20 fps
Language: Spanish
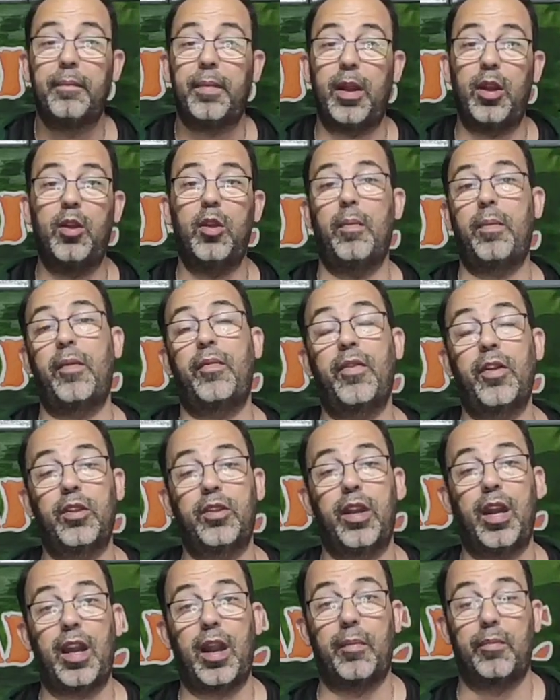Pero yo
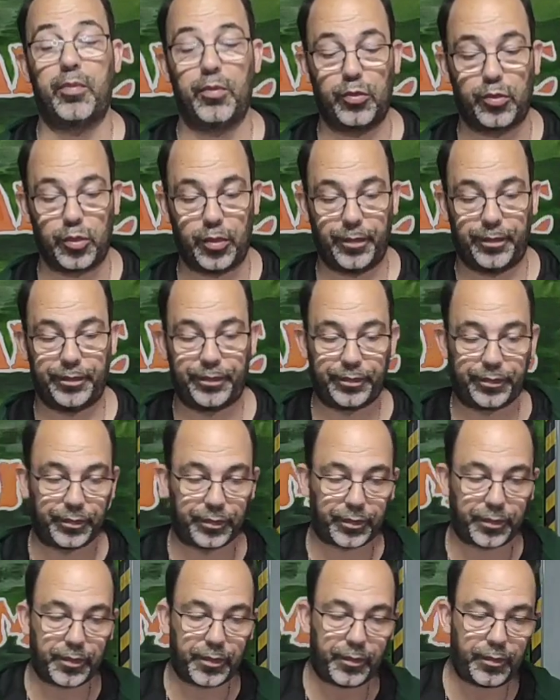prefiero tirar a pulso.
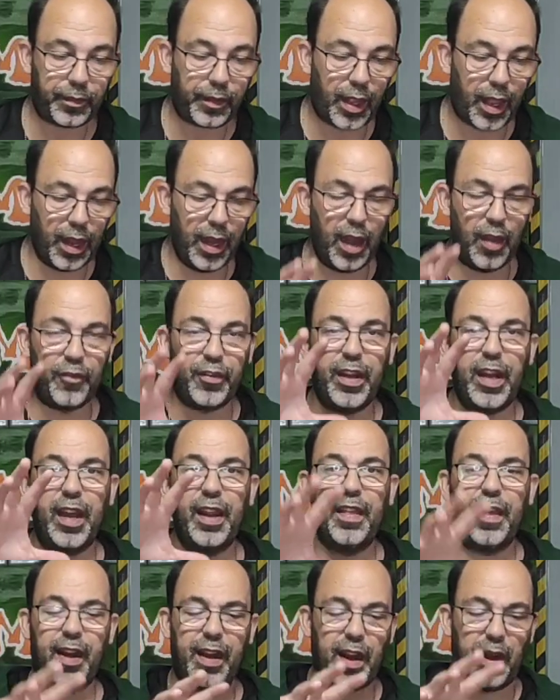La
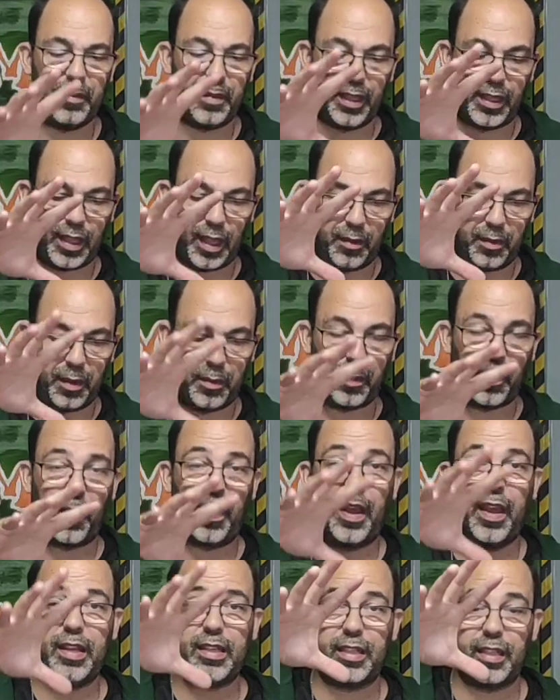finalidad realmente del
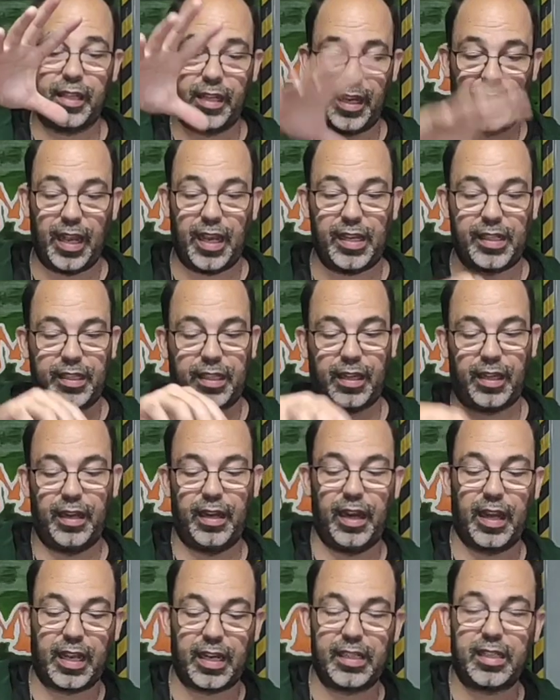bípode es esta,
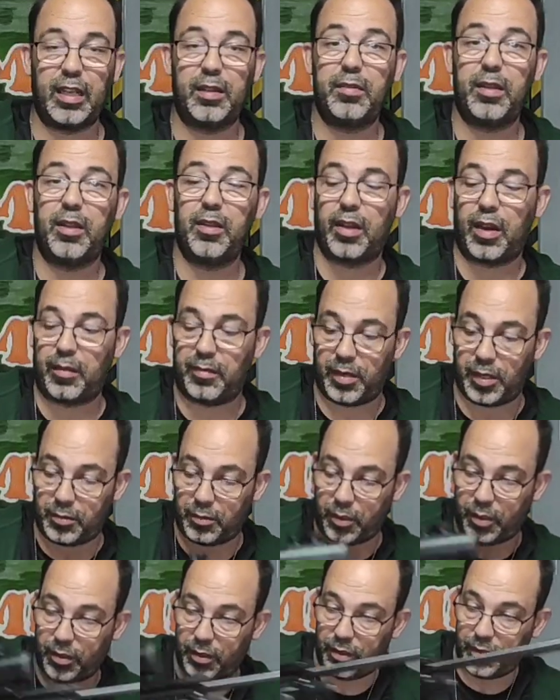la que estáis viendo ahora
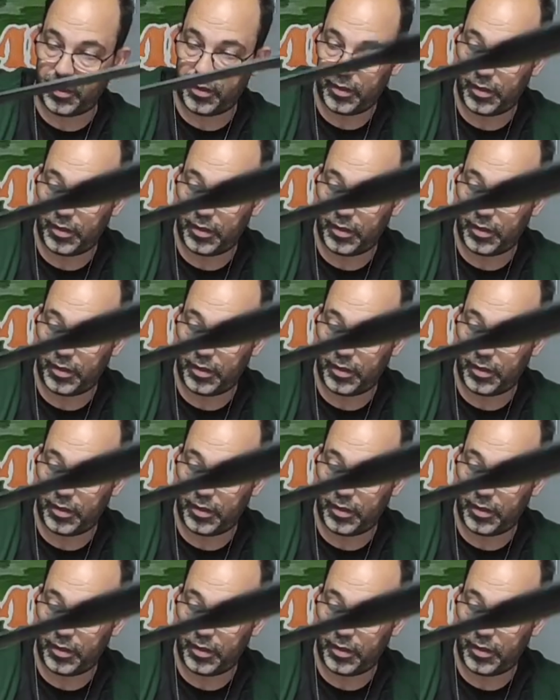mismo.